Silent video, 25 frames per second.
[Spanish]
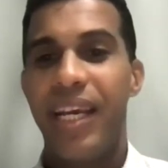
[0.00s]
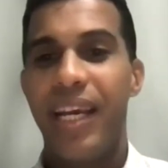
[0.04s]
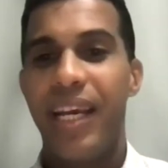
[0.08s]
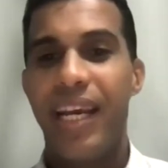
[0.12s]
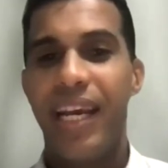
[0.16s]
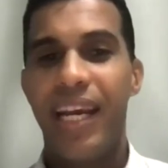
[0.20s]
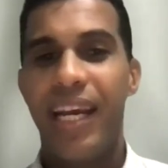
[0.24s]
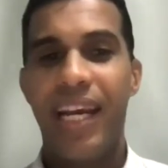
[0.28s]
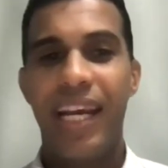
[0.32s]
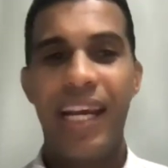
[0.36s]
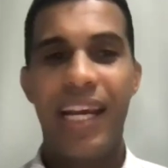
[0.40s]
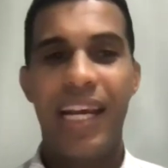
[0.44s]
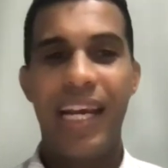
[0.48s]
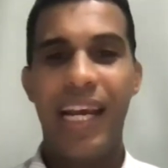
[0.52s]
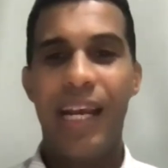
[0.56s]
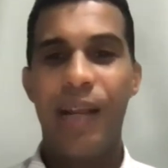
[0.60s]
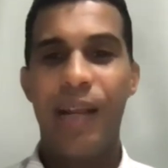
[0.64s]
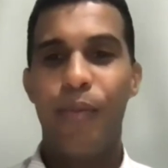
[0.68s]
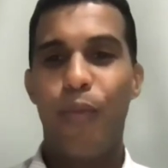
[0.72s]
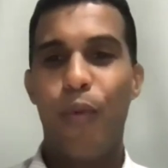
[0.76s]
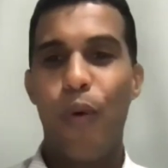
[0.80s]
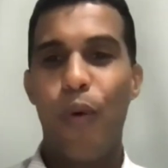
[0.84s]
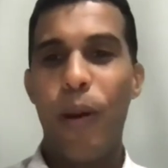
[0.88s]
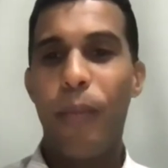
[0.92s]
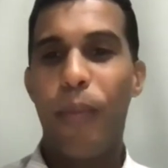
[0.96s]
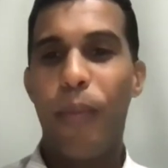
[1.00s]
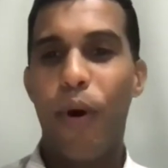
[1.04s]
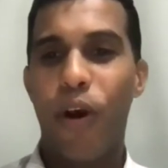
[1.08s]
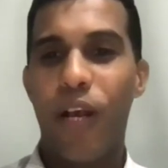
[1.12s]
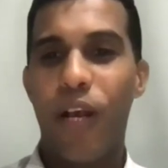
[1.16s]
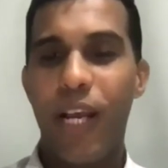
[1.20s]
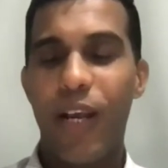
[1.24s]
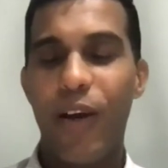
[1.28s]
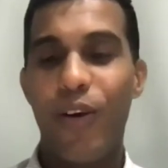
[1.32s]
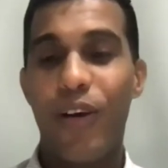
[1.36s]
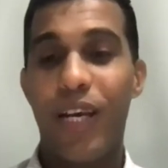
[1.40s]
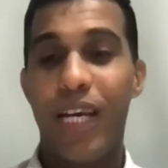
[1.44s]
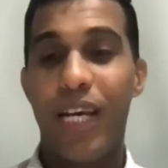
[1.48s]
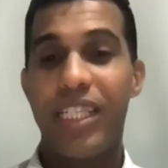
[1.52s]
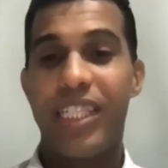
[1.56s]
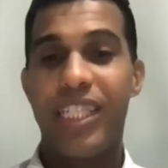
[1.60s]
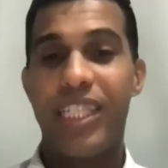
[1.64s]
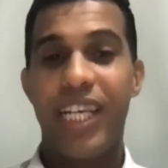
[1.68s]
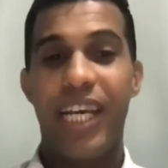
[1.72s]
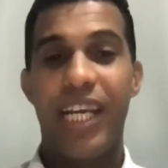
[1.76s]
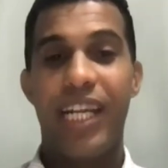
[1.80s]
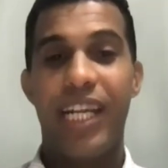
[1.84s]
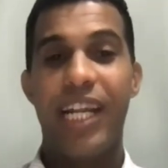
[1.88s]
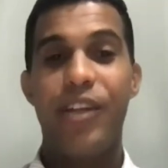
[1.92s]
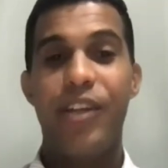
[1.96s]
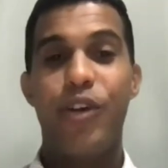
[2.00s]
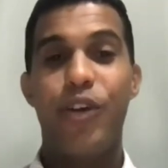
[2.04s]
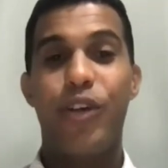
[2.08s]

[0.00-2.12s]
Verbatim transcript: eh, el buen bosquejo que tiene,